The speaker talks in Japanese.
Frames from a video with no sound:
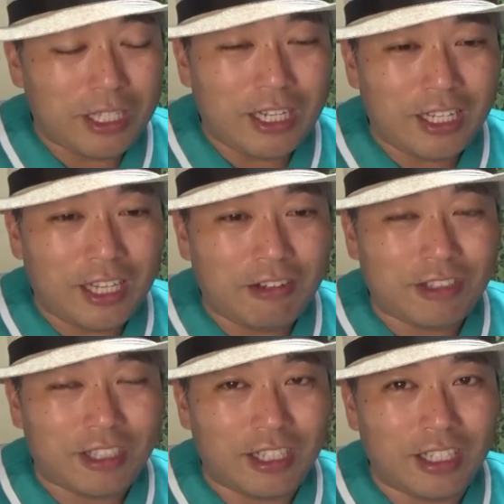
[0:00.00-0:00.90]
慣れてる
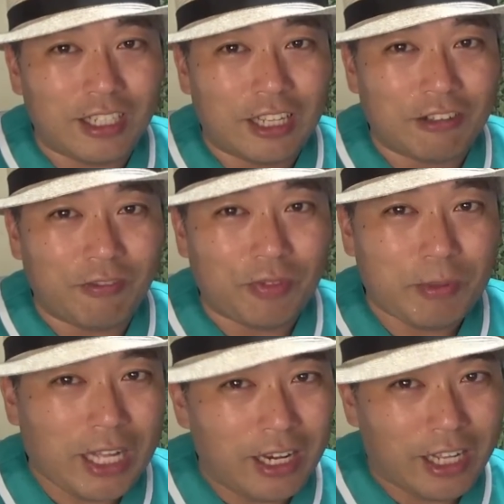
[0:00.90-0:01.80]
しあの
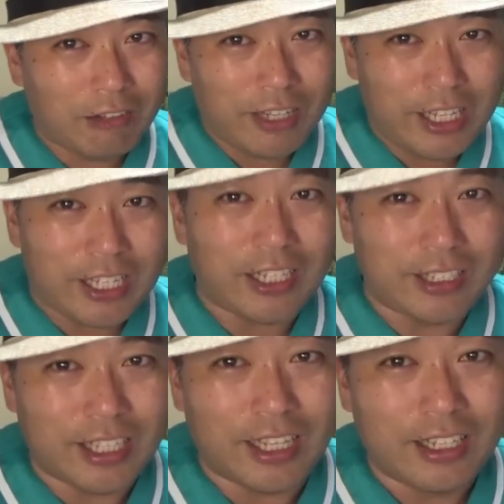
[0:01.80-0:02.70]
彼可愛いじゃないで
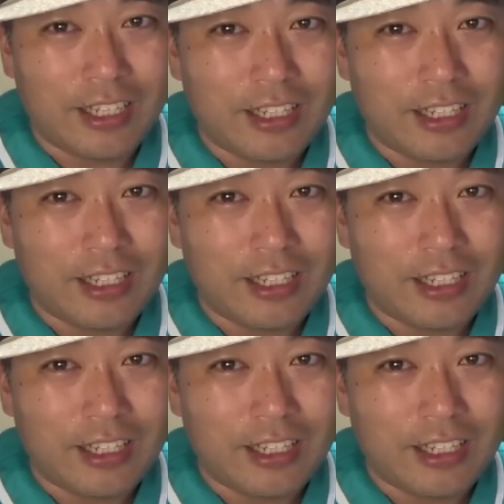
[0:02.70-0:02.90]
すか。